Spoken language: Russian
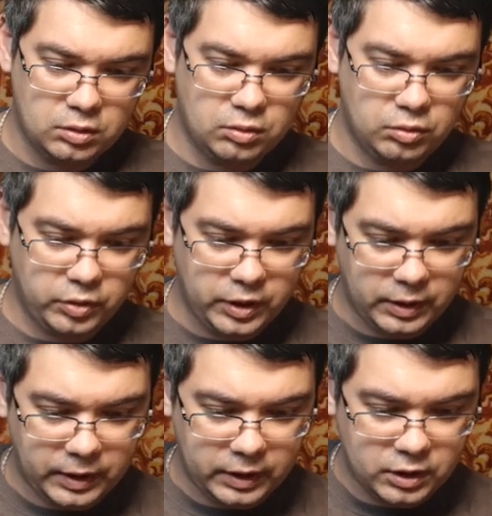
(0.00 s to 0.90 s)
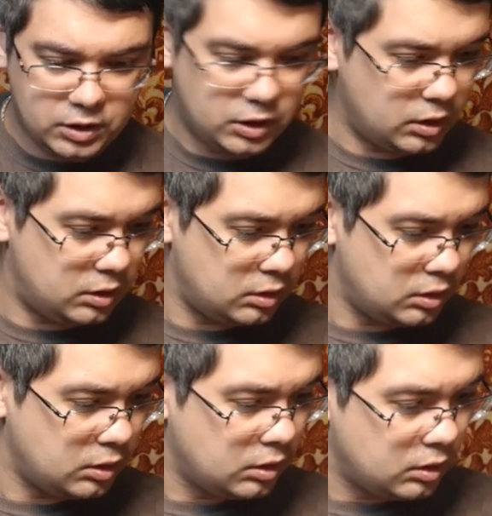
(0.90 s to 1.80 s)
Но я, конечно,
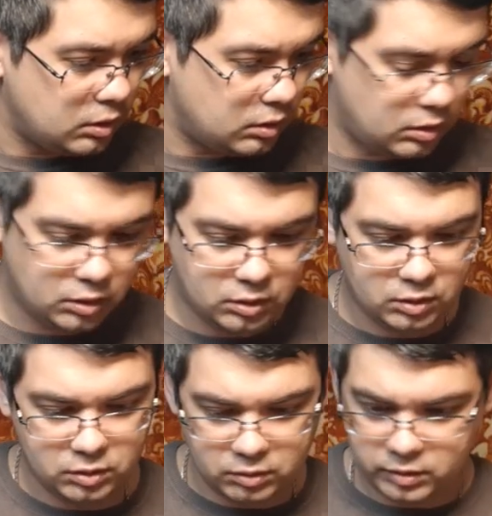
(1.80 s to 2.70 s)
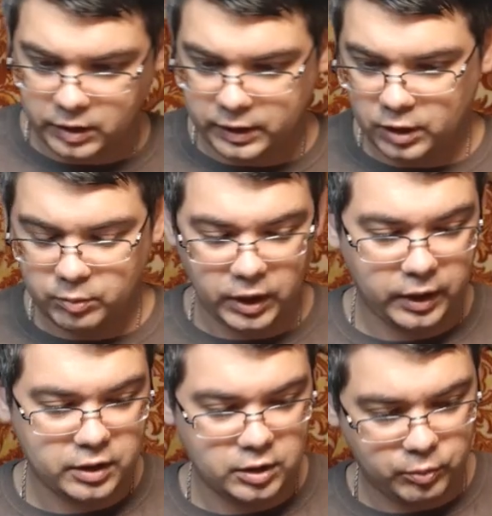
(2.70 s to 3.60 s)
э, хотел бы,
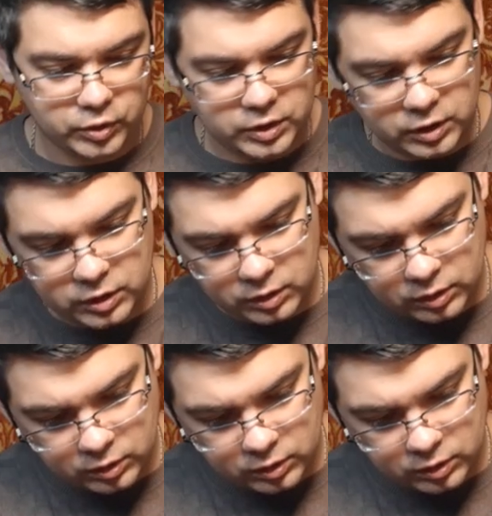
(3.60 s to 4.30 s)
конечно, запустить